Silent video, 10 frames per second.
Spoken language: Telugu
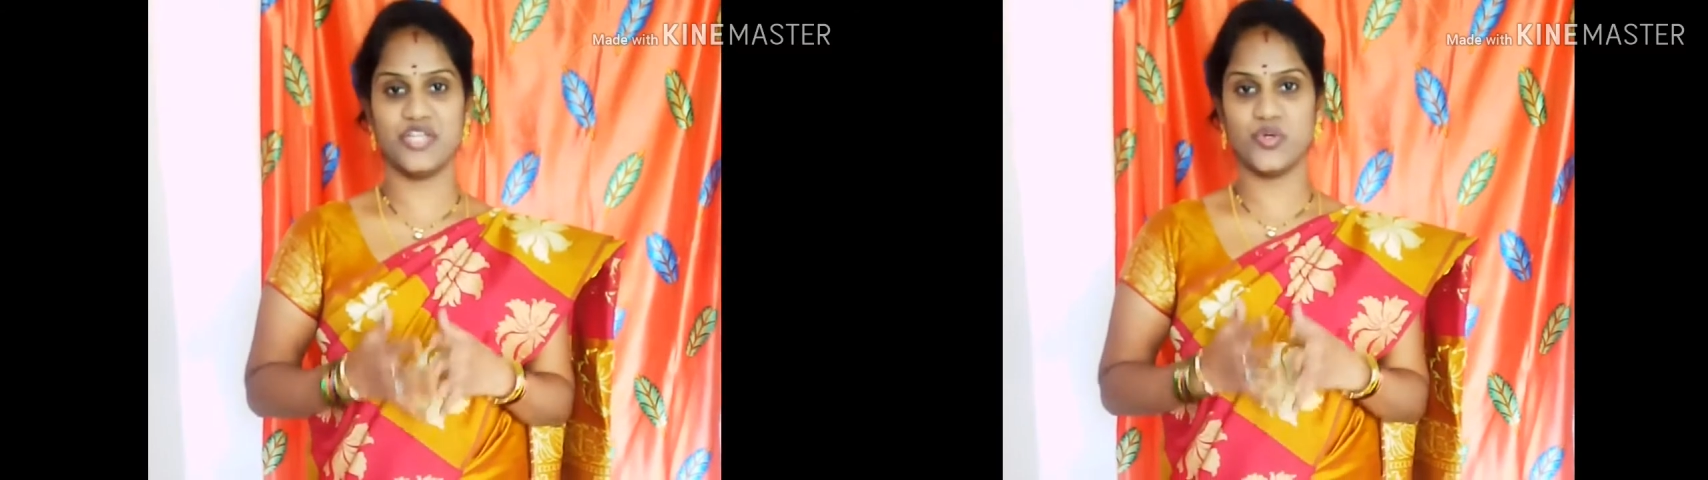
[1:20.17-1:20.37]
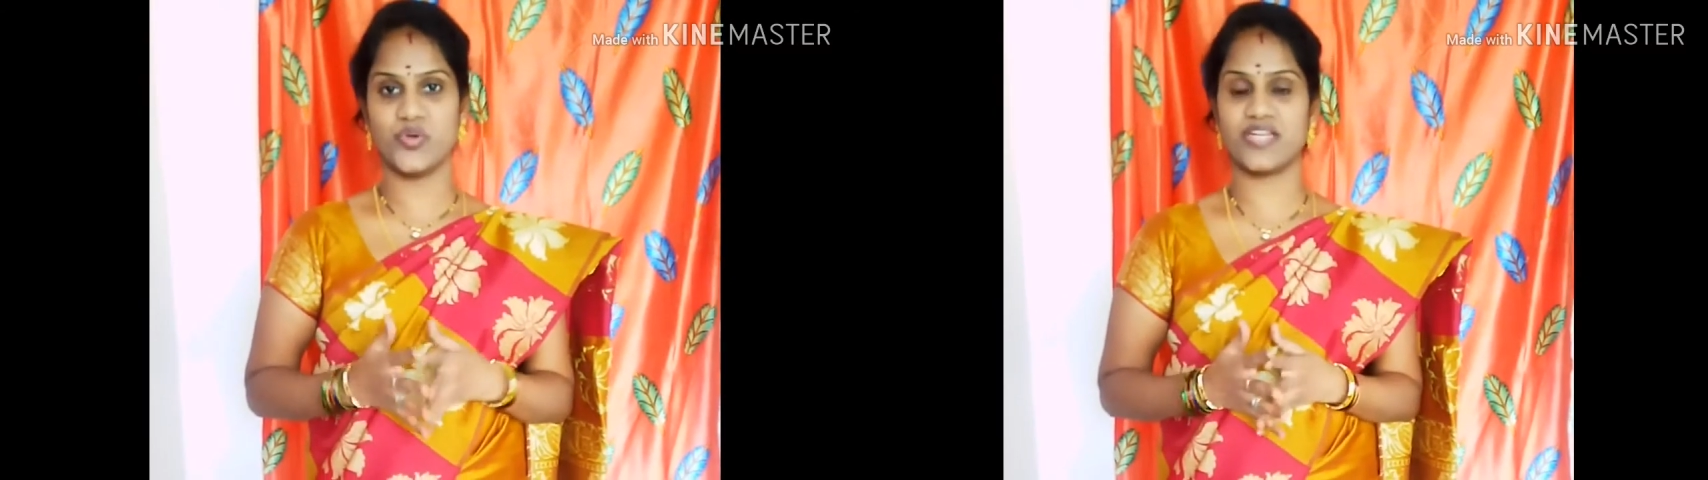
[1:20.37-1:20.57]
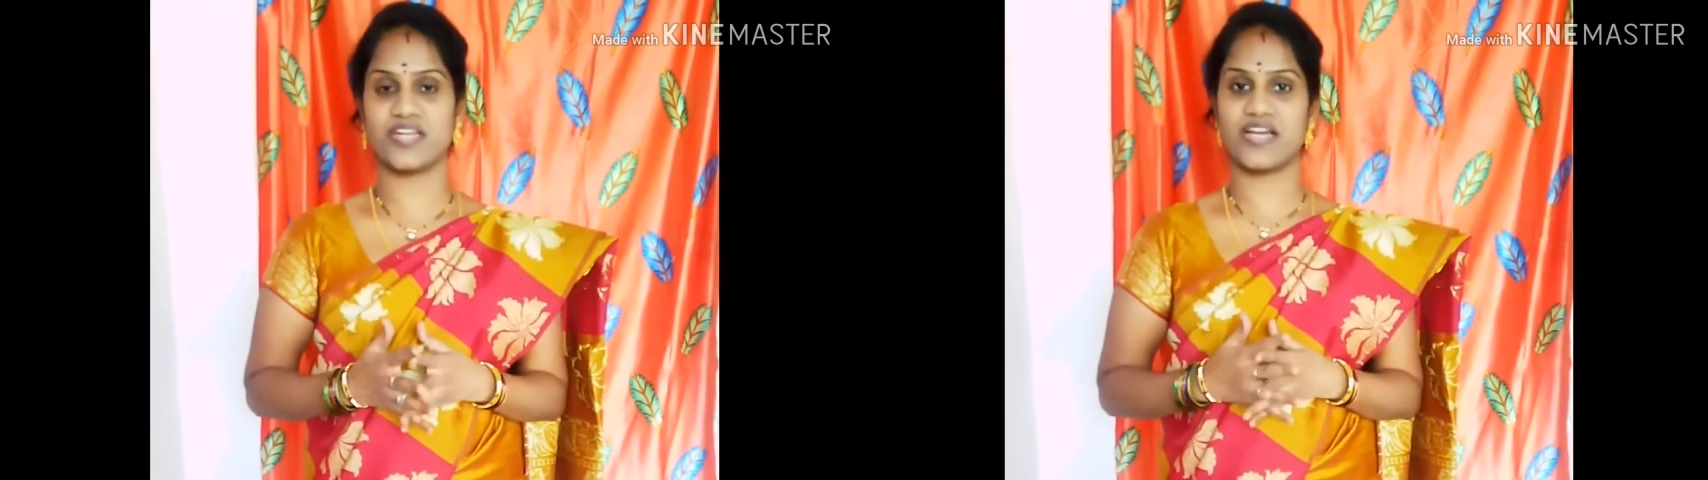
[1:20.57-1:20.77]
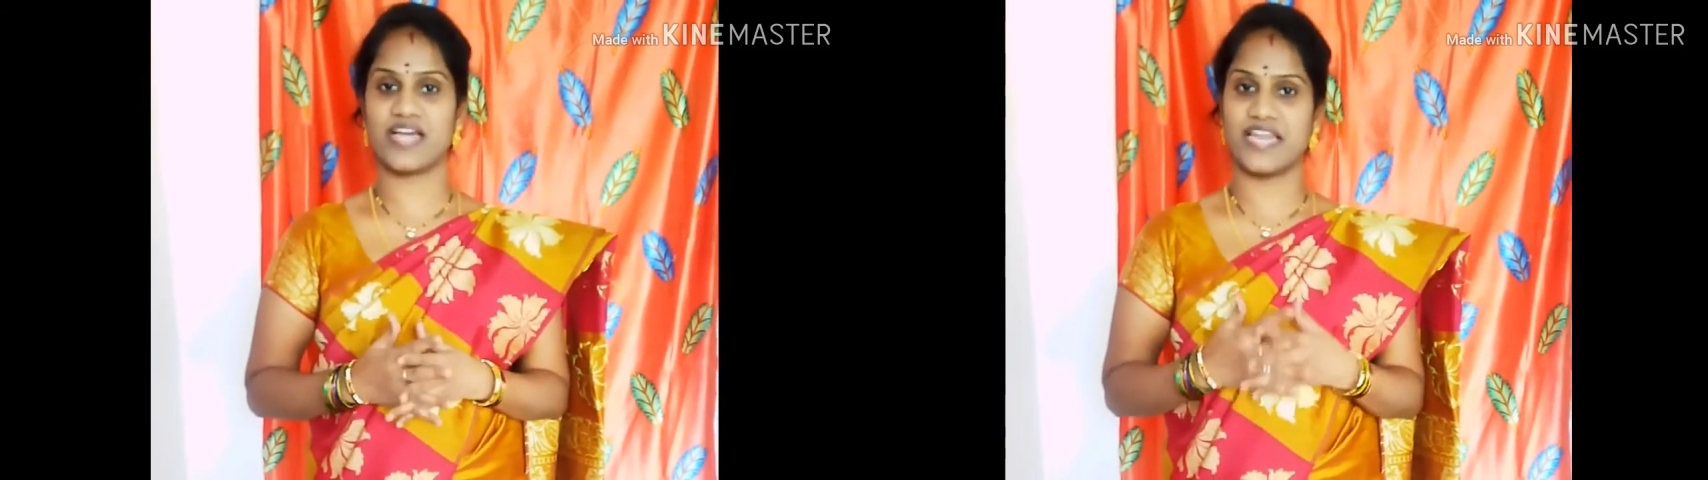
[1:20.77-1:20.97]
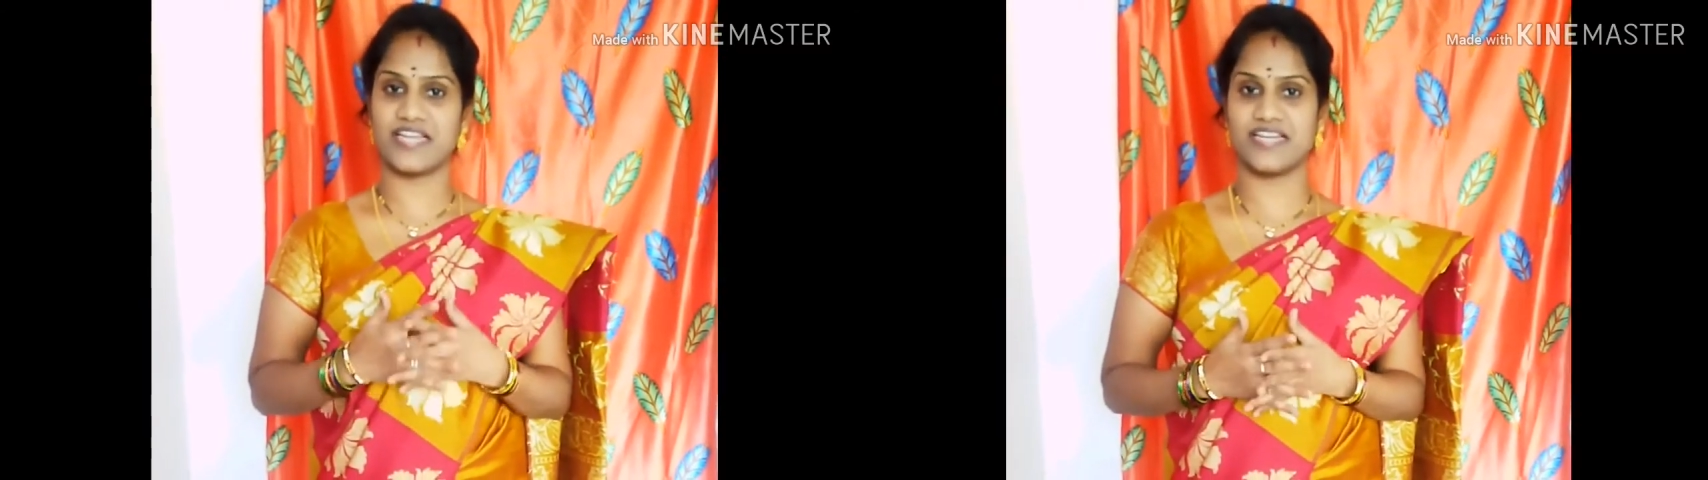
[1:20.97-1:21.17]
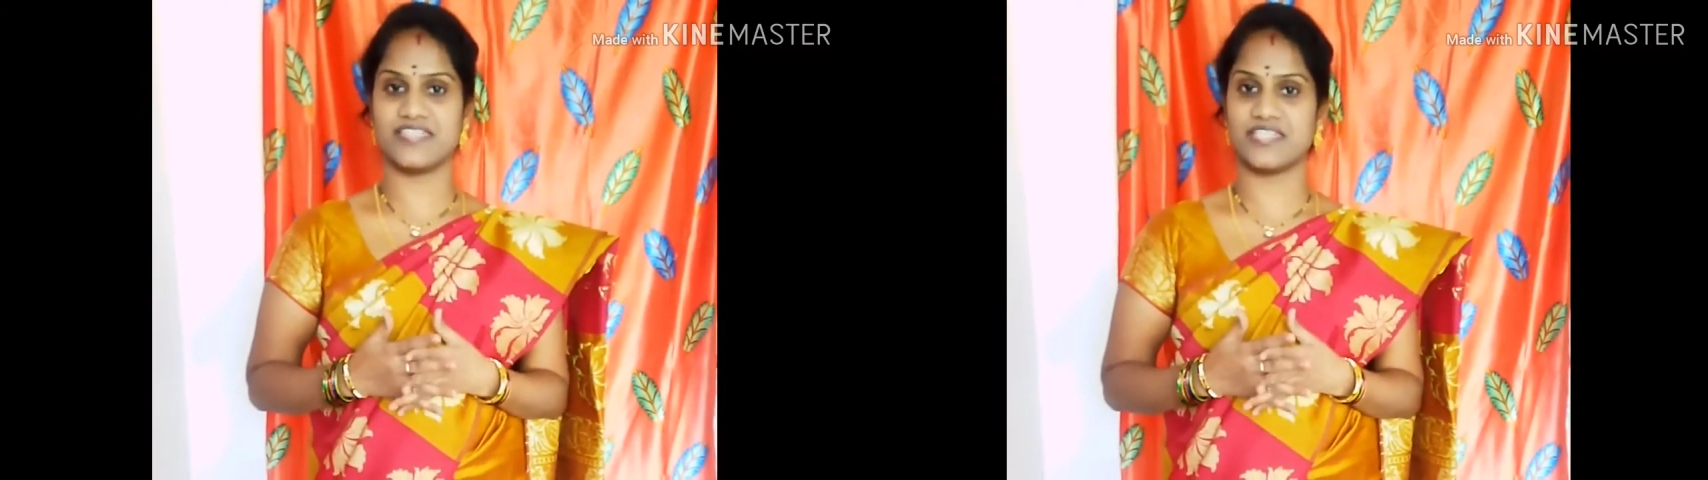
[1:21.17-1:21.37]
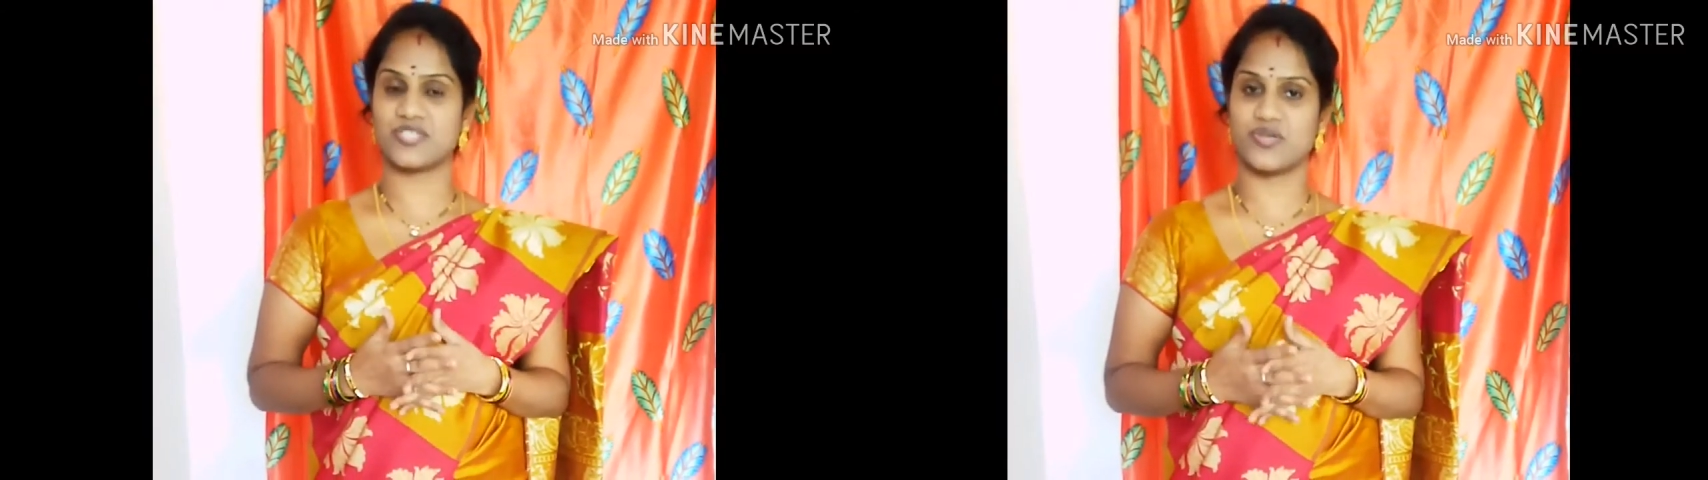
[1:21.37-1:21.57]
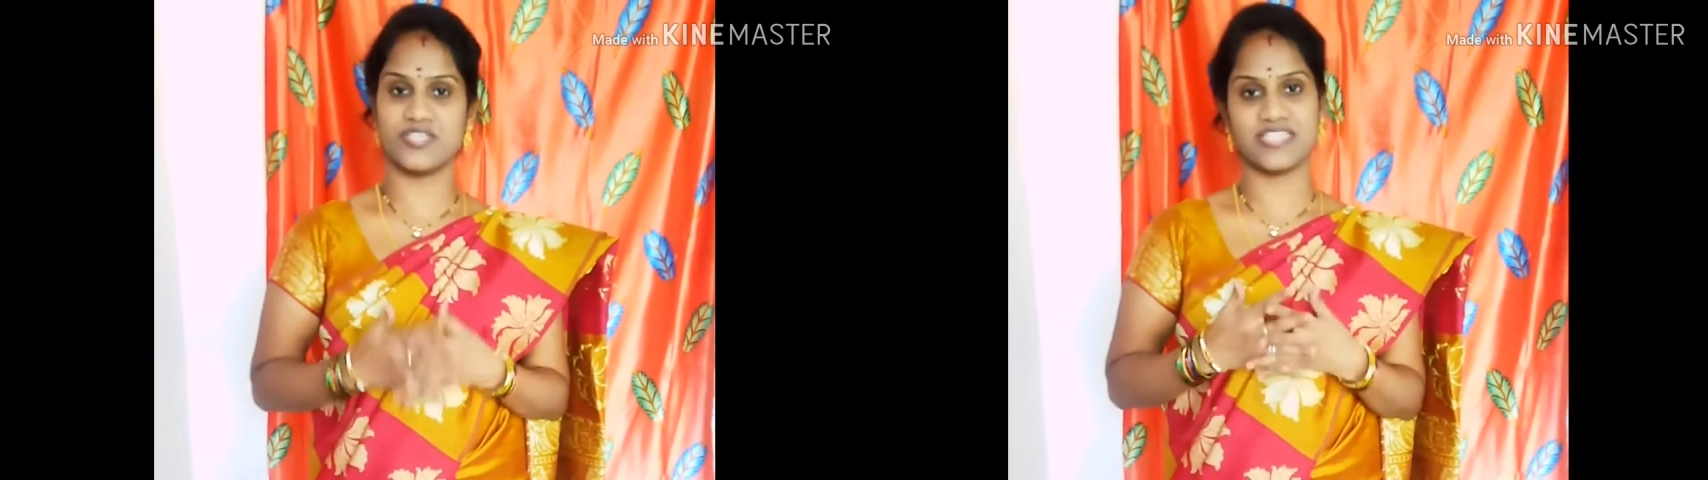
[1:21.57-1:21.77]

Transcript: న్యూ ఇయర్ గా క్యాలిక్యులేట్ చేసుకుని